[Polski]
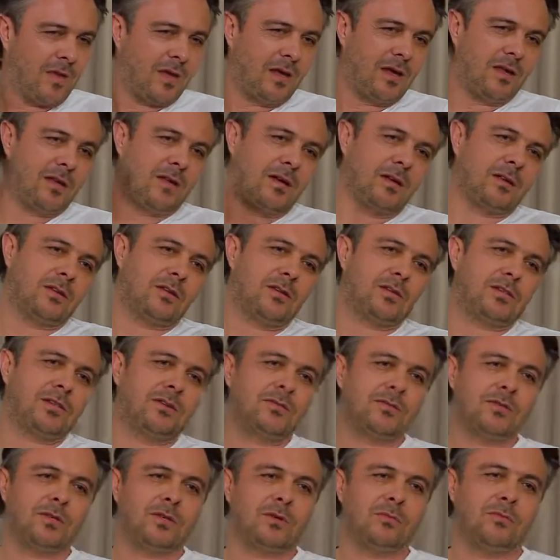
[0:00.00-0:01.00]
i tak też
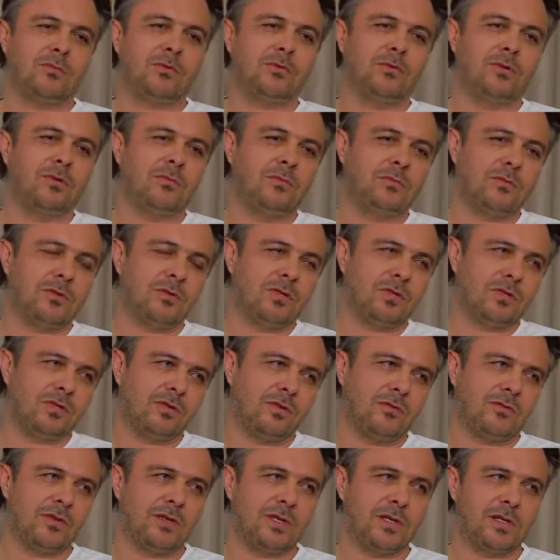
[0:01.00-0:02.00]
zawsze robiłem i myślę, że
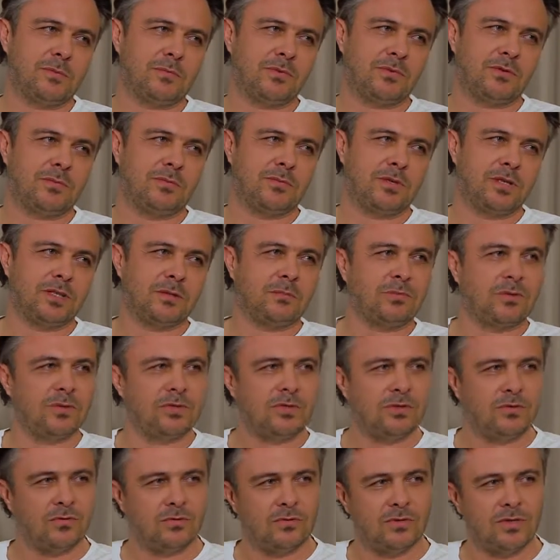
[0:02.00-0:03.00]
to w jakiś sposób teraz
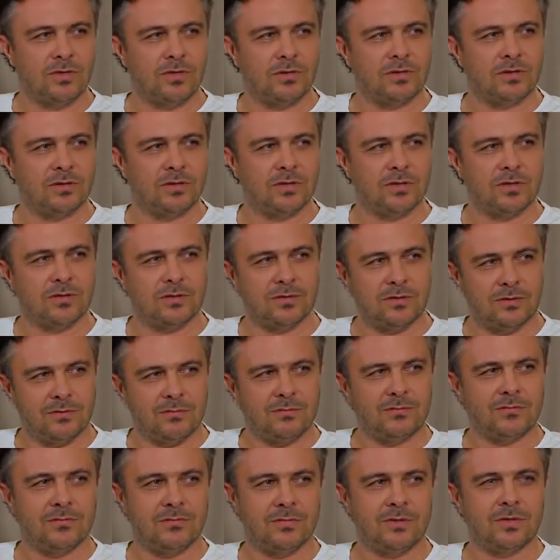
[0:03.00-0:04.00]
procentuje, to znaczy
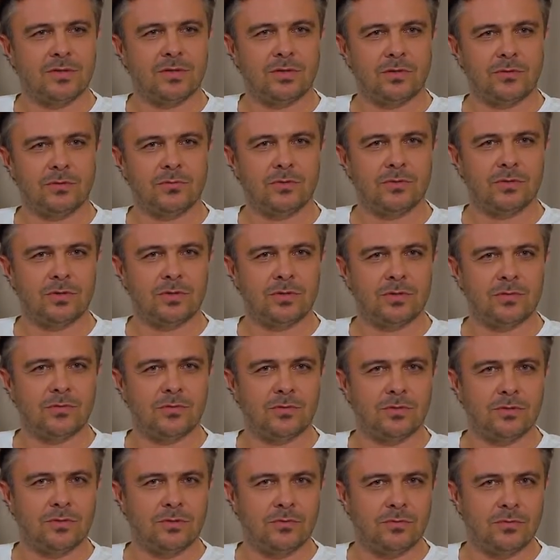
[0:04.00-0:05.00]
no, jesteśmy
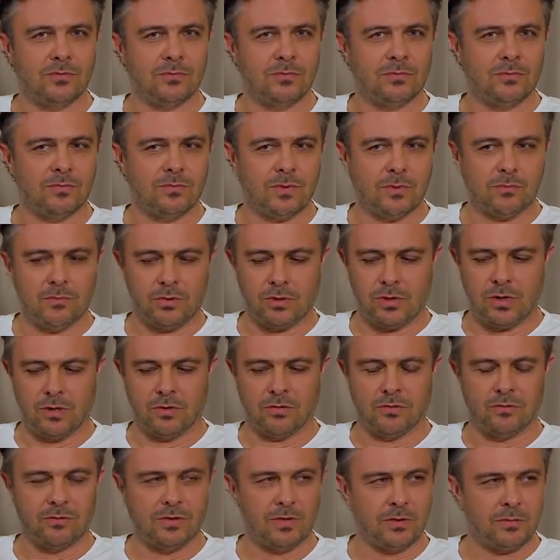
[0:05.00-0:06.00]
rzeczywiście, mamy
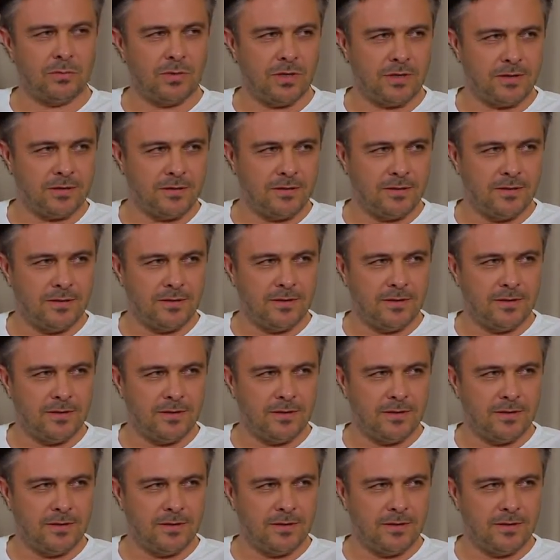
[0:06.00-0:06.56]
silną więź bardzo.